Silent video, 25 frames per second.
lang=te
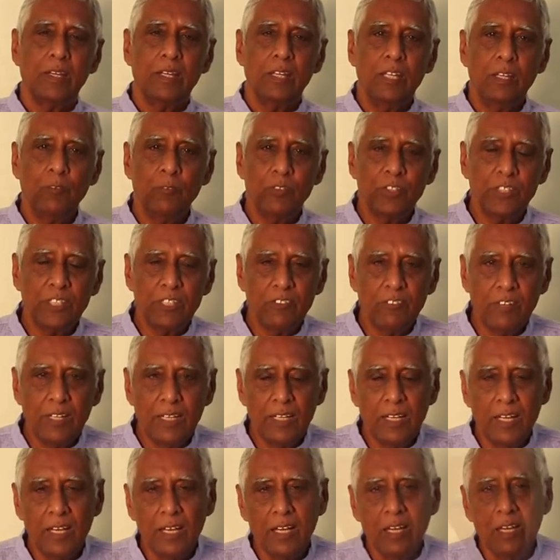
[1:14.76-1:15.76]
ఈ ముద్ర
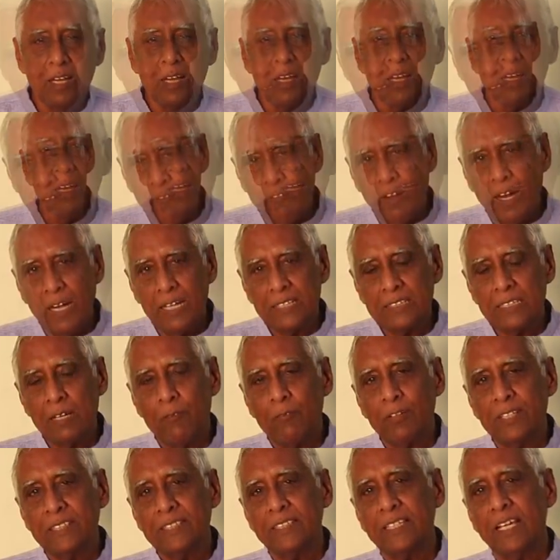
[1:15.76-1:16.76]
వలన వాళ్ళ
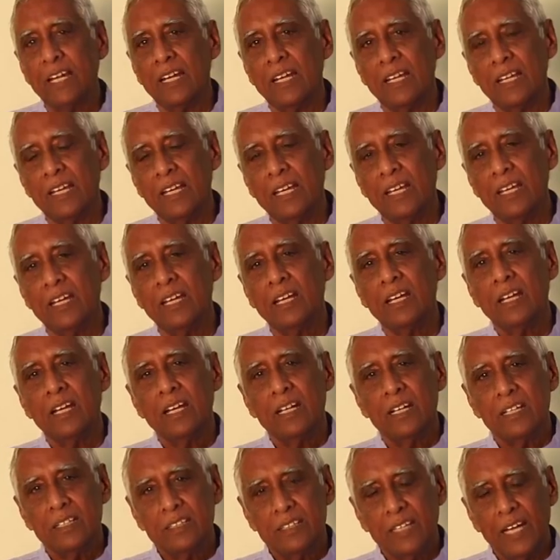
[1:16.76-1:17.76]
సమస్యల్ని
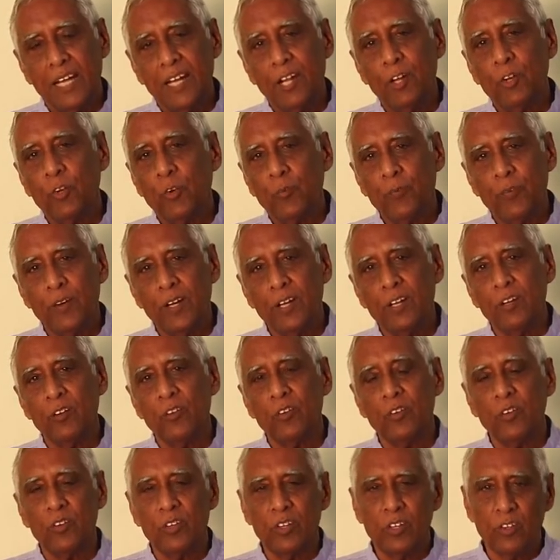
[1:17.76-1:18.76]
ధన
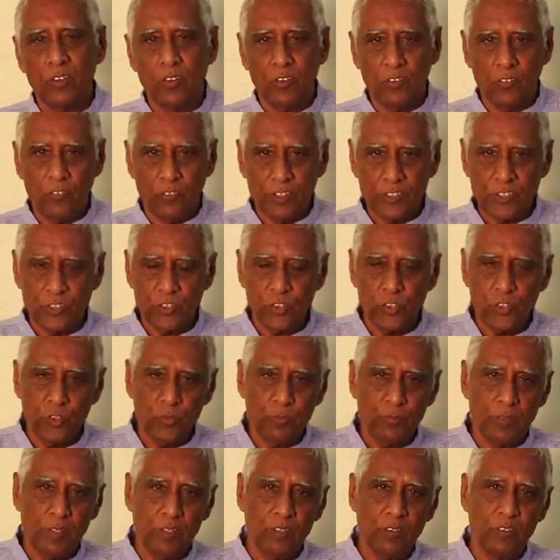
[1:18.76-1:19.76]
రూపాల్లోనో వస్తు
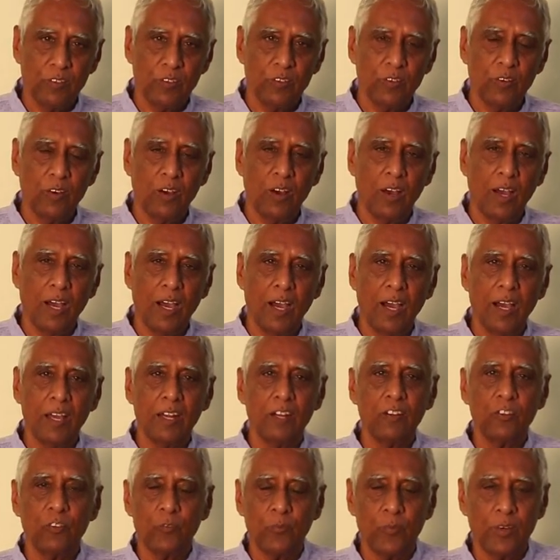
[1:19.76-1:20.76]
రూపంలోనో ఆహార
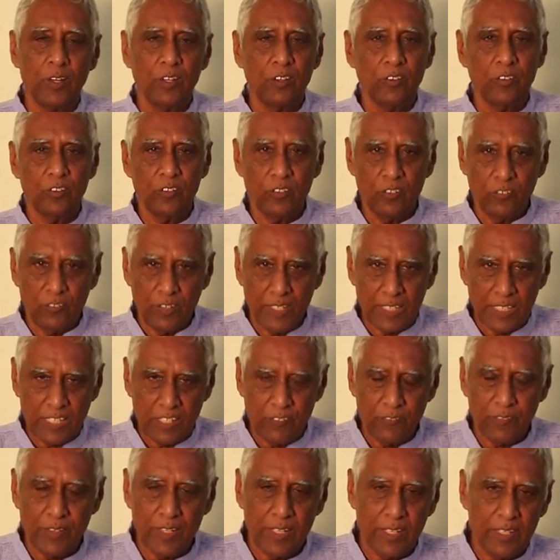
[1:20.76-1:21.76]
రూపాల్లోనో వాళ్ళకి
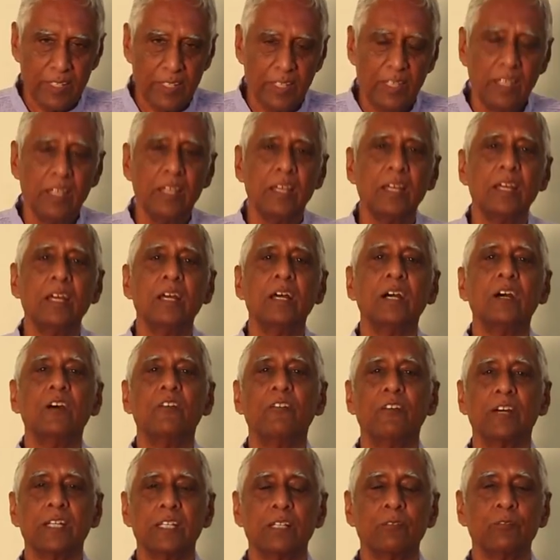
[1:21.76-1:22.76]
ఇవ్వడాన్ని
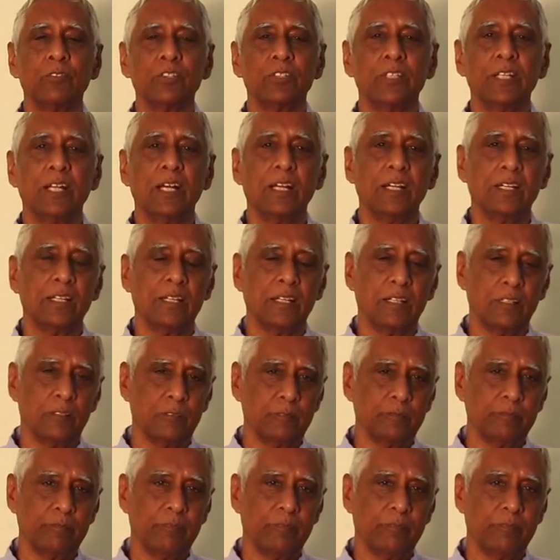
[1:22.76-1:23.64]
వరదముద్ర అంటారు